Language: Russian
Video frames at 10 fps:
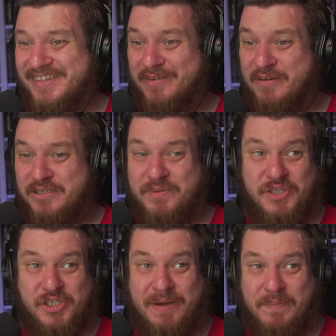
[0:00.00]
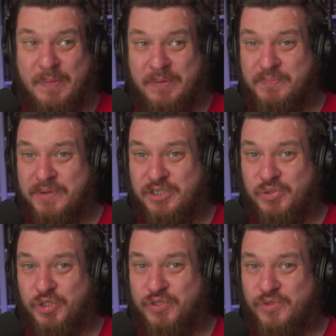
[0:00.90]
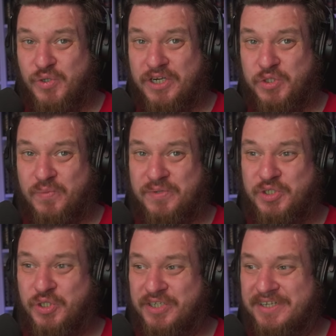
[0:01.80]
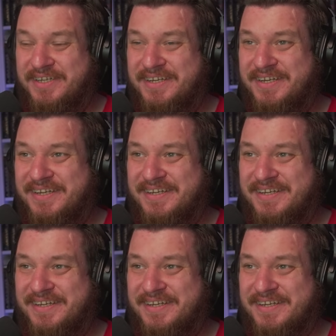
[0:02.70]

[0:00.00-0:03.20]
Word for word: так возьми это сам пылесос, чтобы все хорошо было, что ты? А